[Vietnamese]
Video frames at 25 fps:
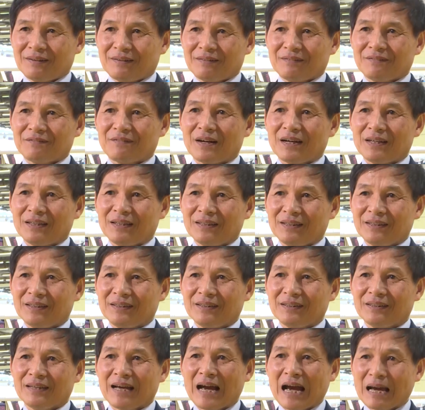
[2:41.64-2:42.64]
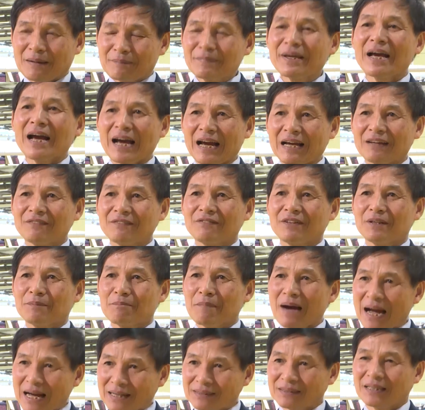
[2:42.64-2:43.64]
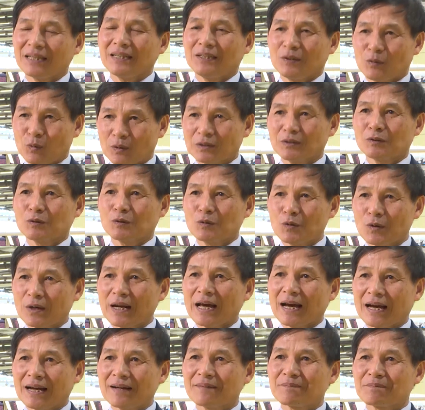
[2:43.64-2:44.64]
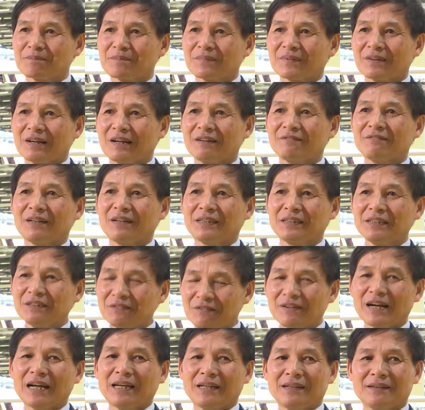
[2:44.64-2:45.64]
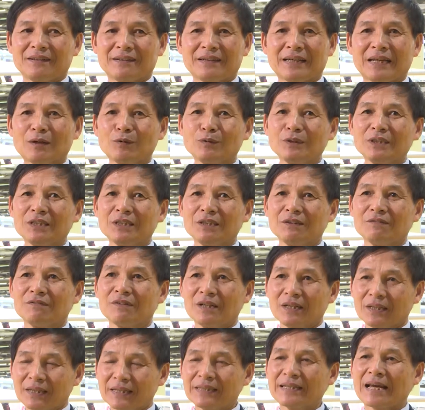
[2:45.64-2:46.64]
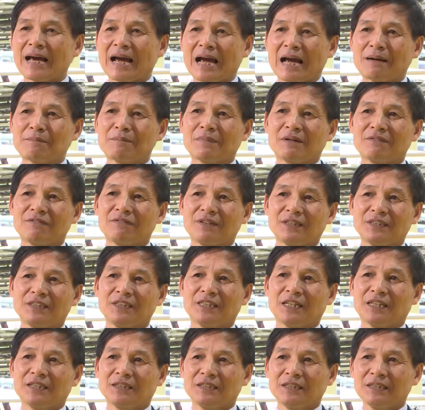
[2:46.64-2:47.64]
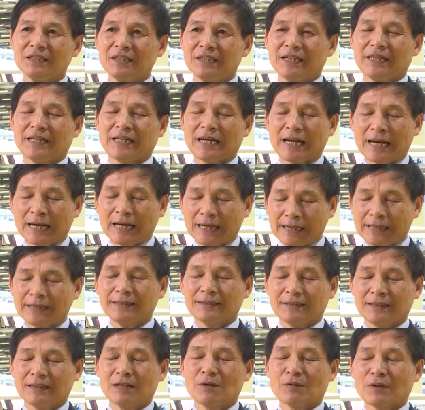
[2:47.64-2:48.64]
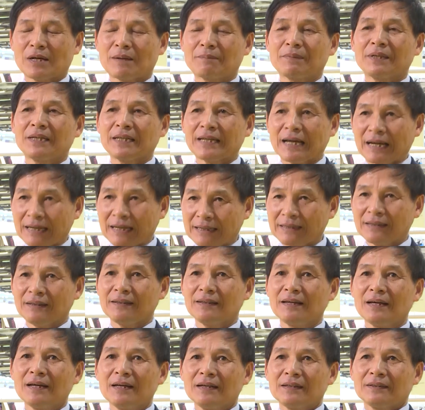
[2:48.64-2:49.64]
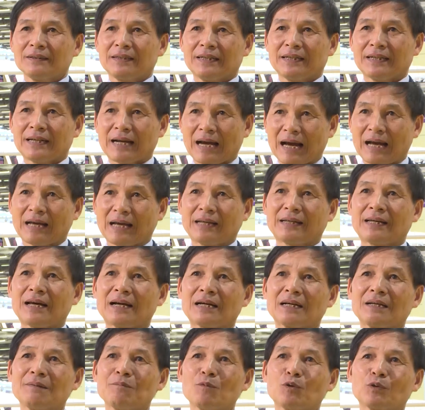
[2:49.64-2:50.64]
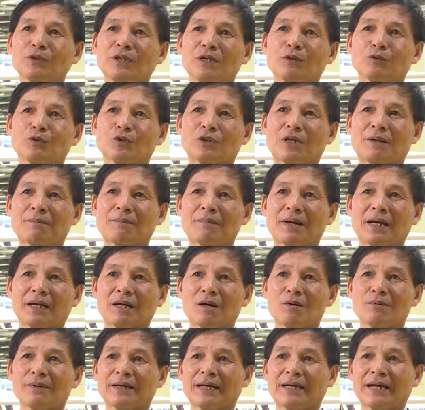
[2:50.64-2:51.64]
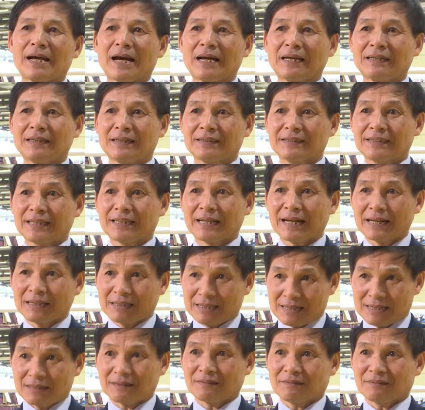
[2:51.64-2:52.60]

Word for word: phải 22,3 tỷ USD Đấy, và như vậy nếu như với cái đà mà phát triển như hiện nay từ đầu năm đến nay thì khả năng cái mục tiêu cho năm 2022 là sẽ đạt được